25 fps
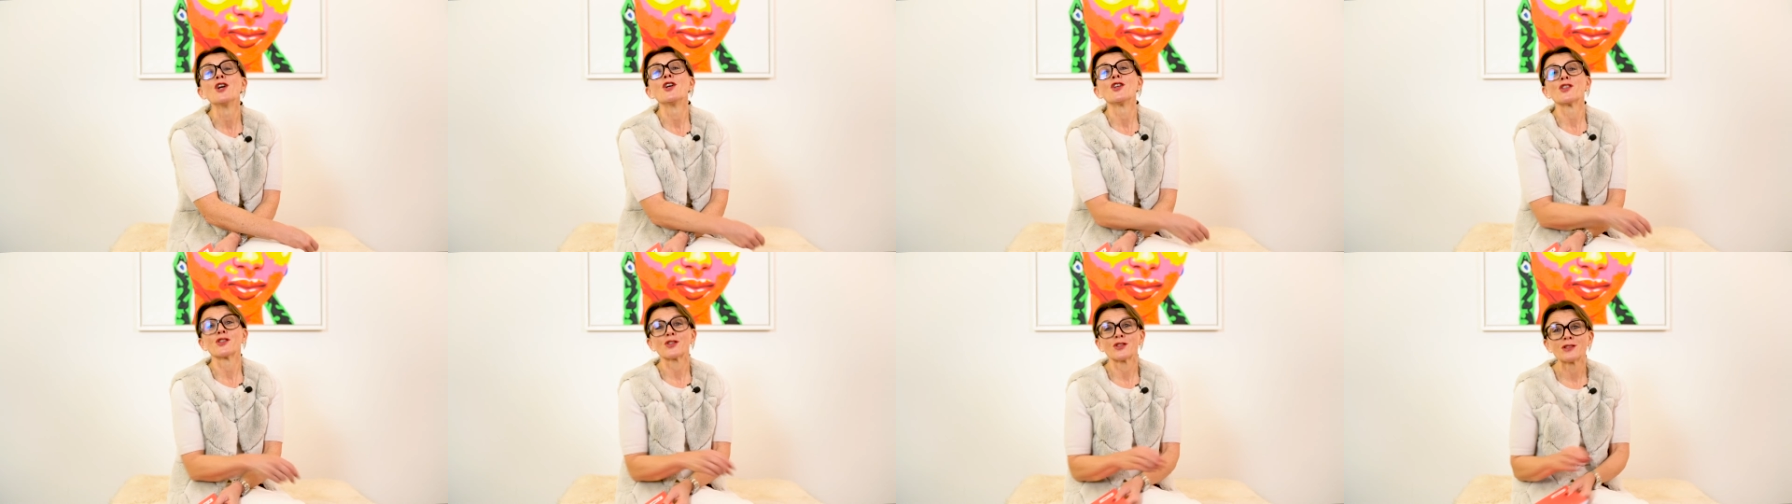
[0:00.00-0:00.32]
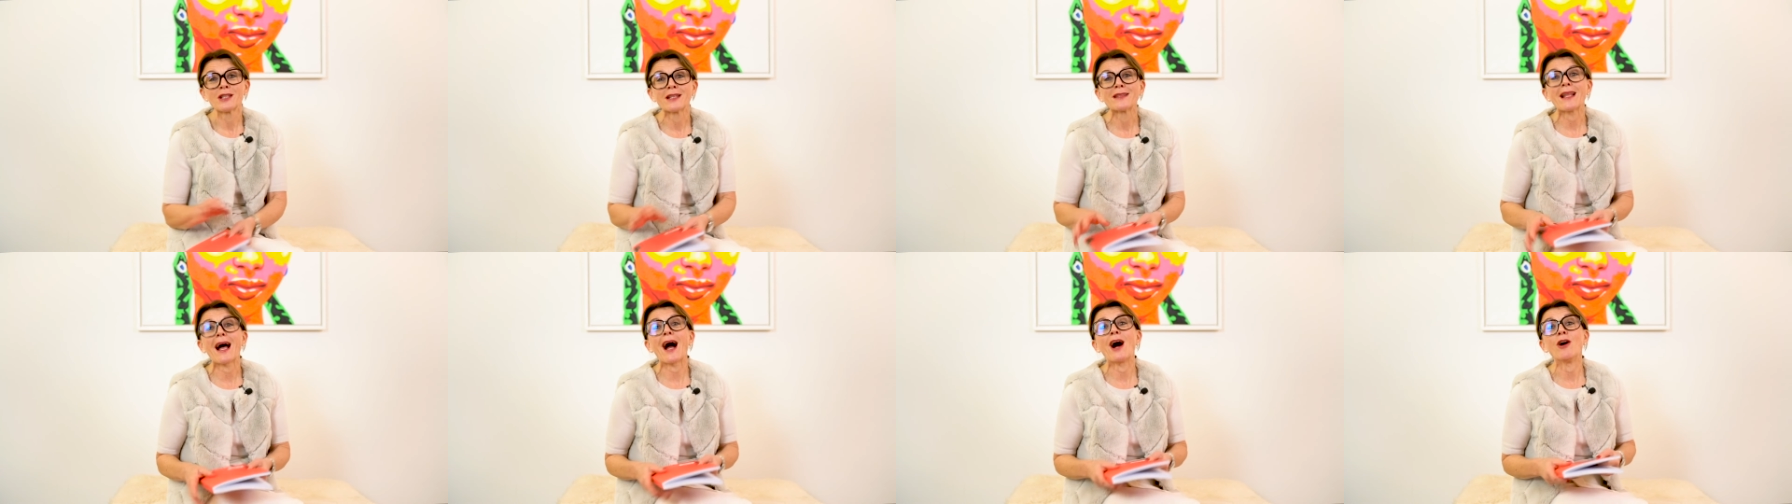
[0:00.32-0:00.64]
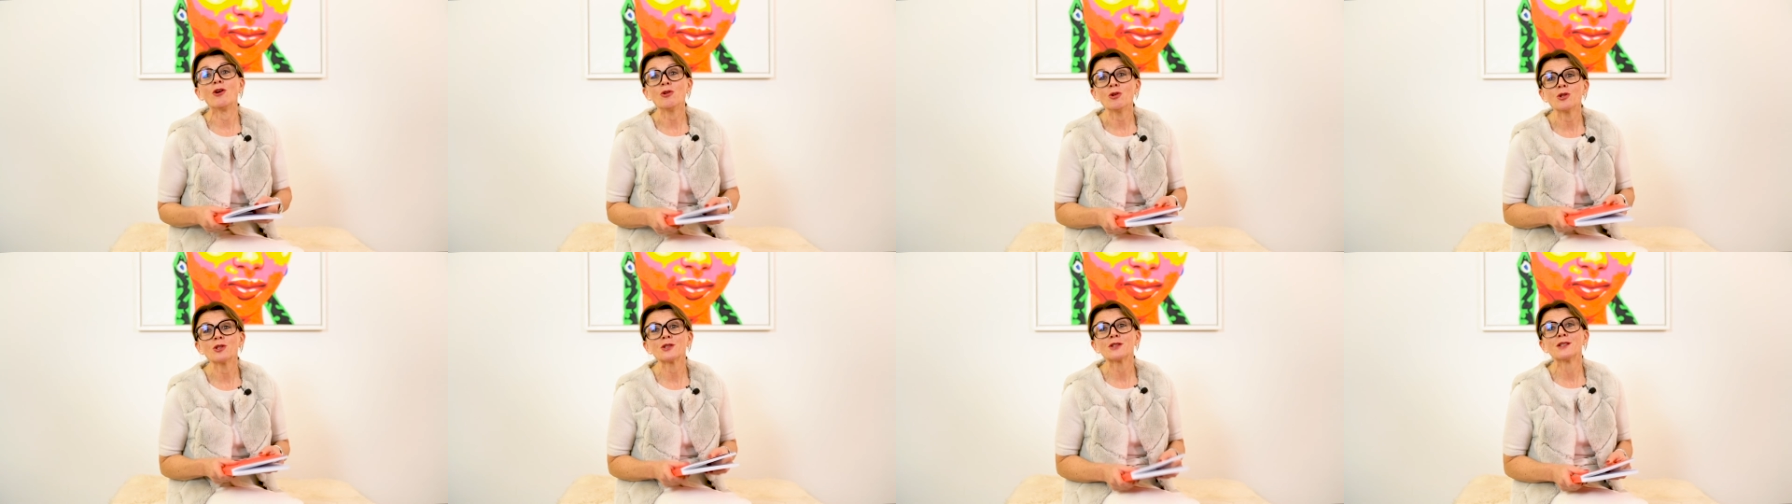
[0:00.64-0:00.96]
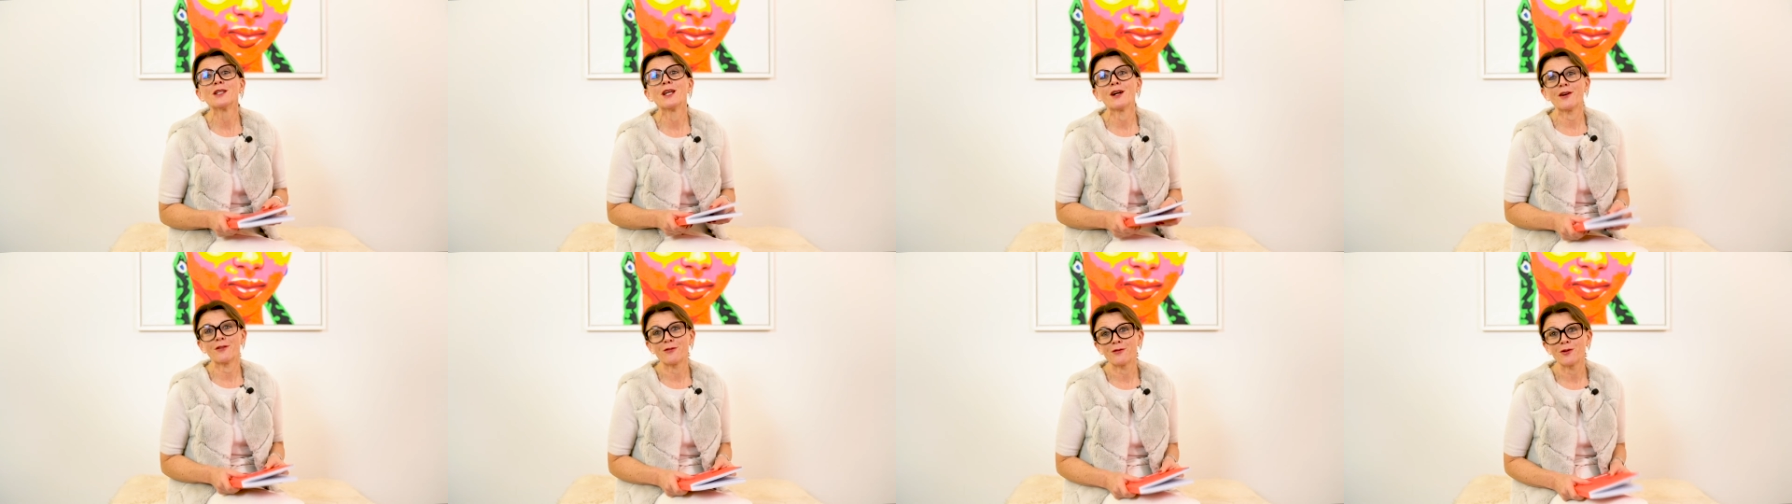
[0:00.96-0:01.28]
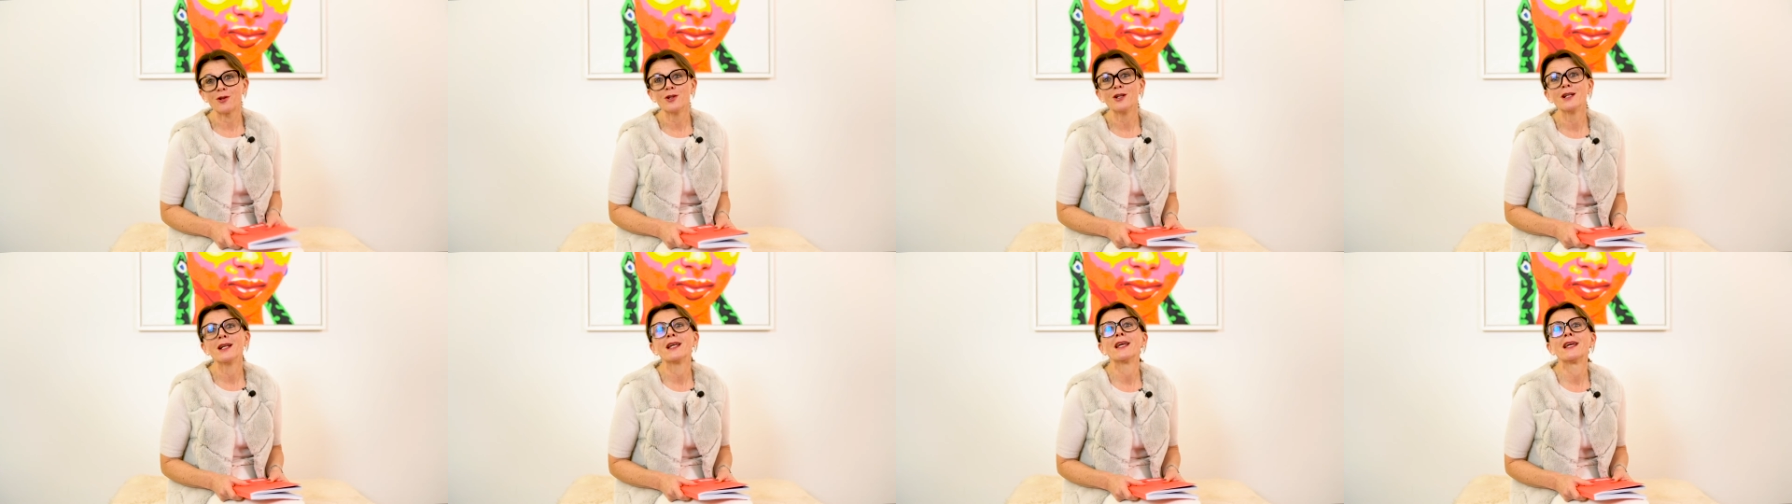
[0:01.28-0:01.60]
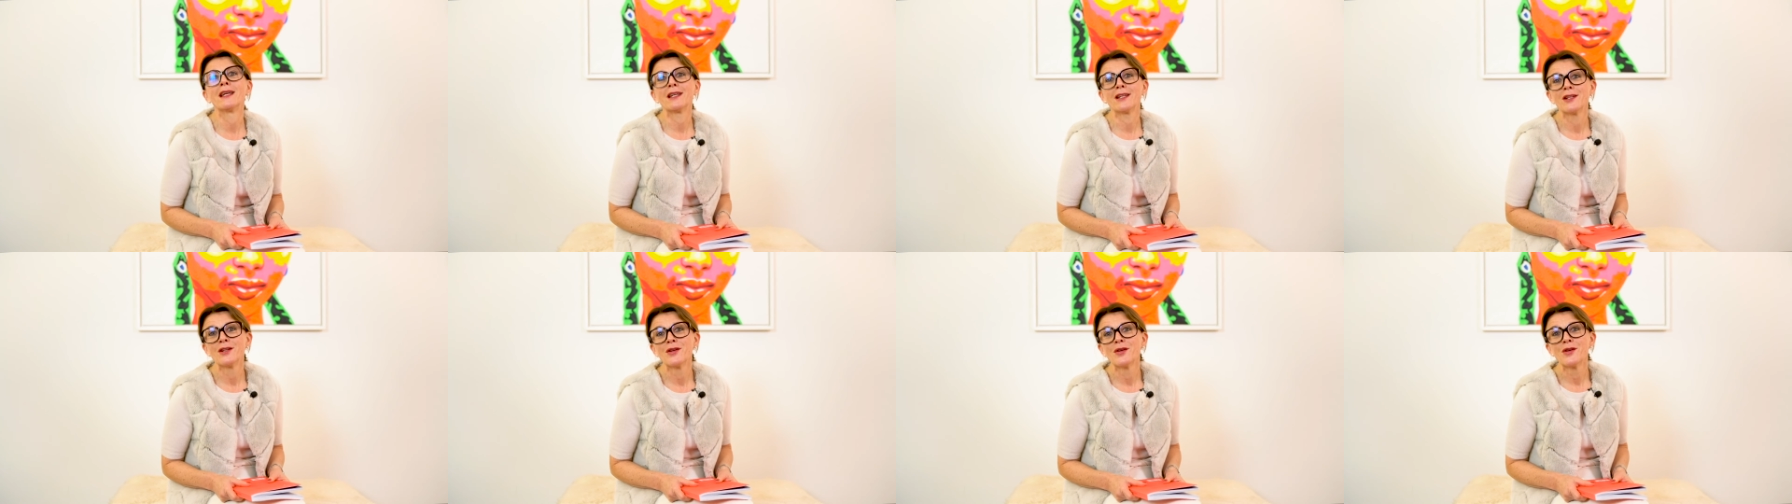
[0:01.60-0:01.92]
sondern auch die
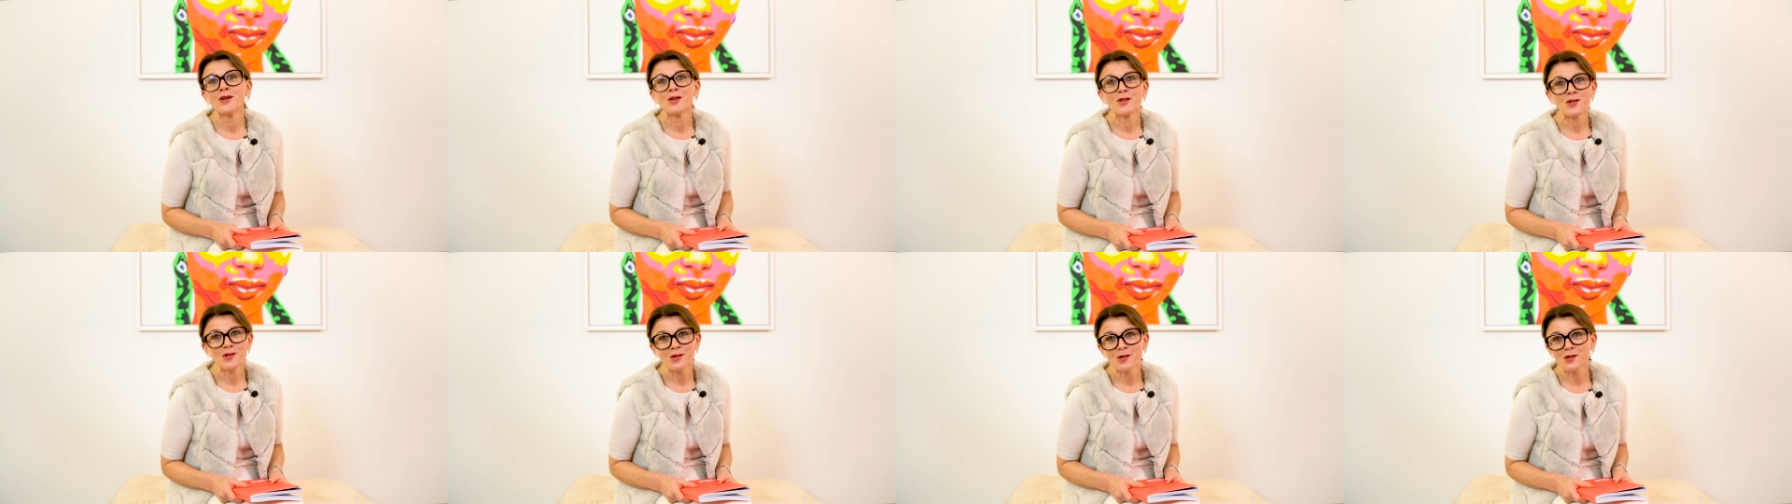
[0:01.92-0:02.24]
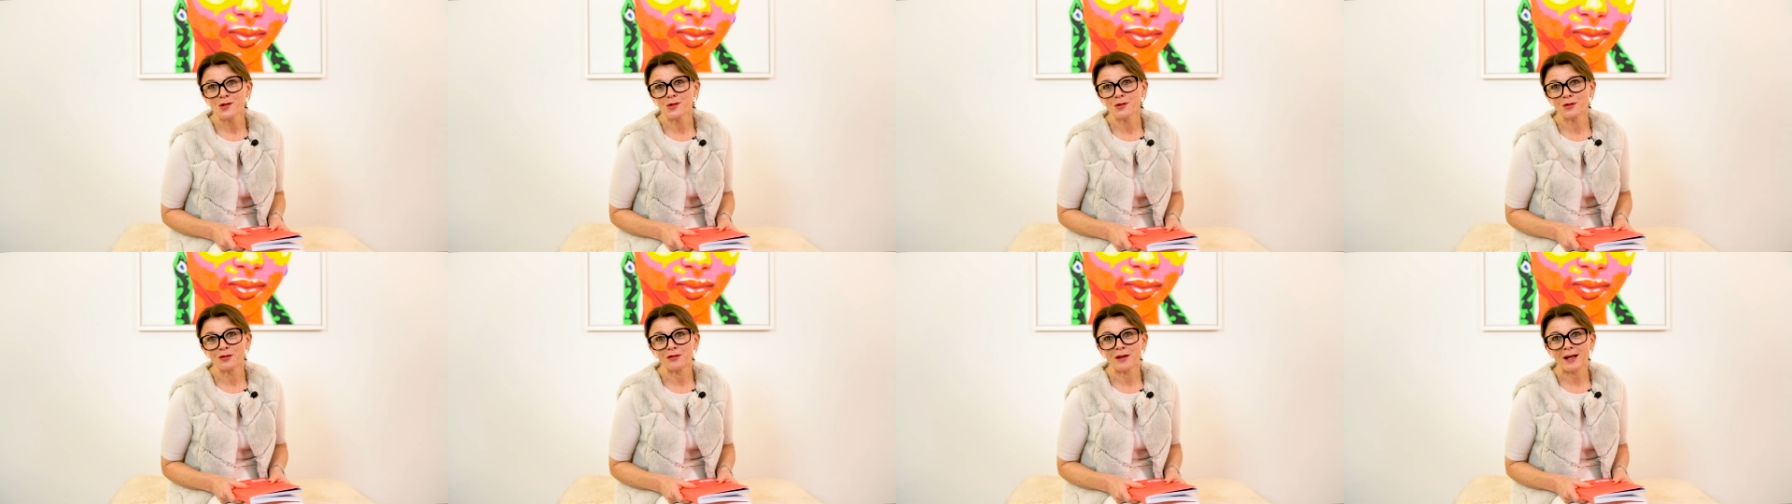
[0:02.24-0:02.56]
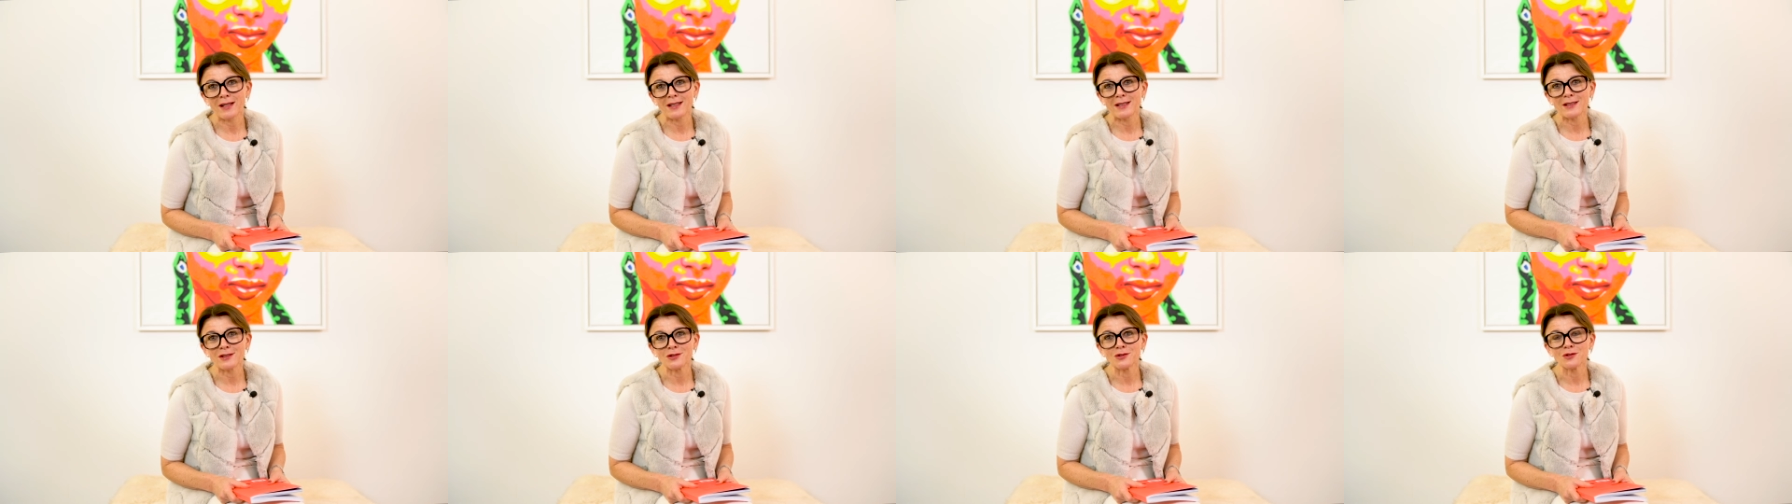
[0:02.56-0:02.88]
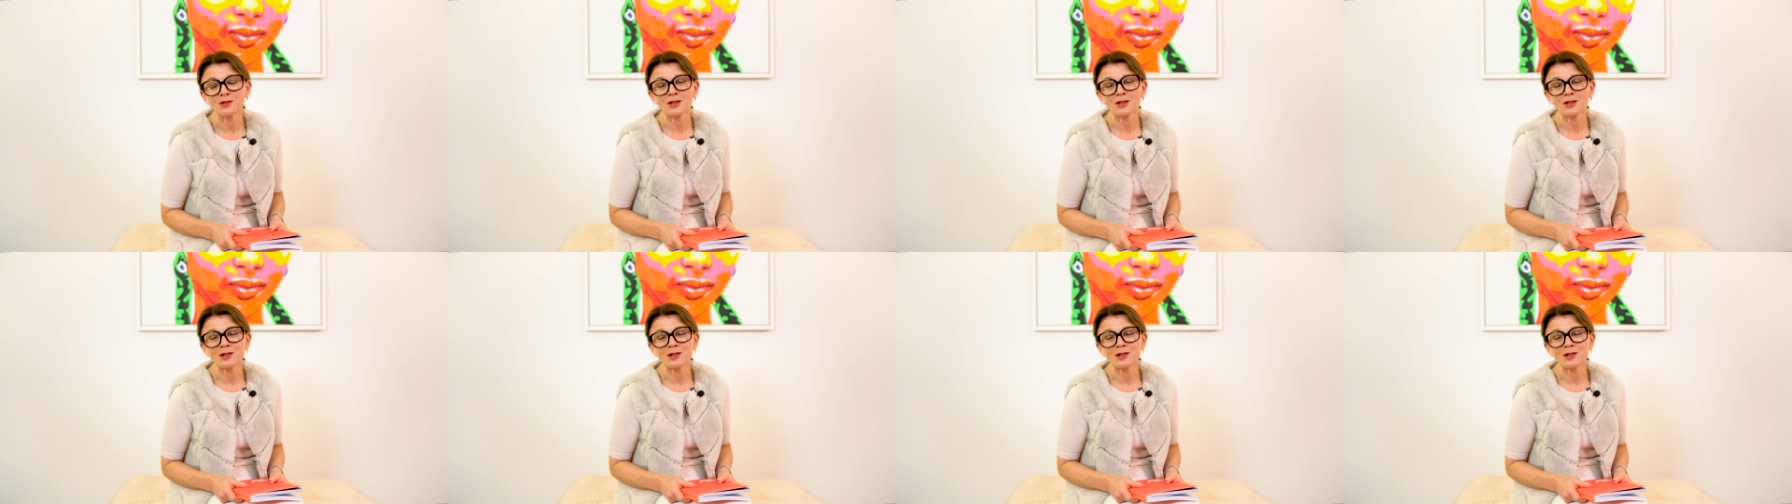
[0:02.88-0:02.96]
Erfolge zu feiern.